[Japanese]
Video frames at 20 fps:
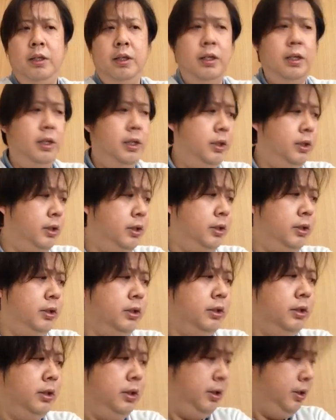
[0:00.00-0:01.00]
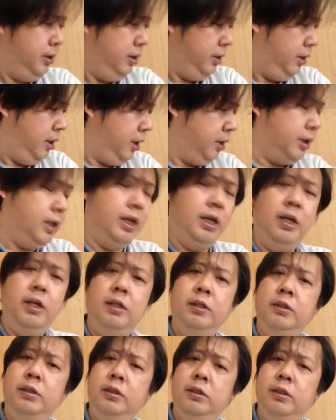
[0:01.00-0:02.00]
えー、なんか、
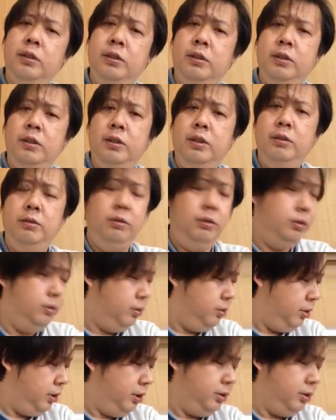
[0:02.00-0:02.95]
横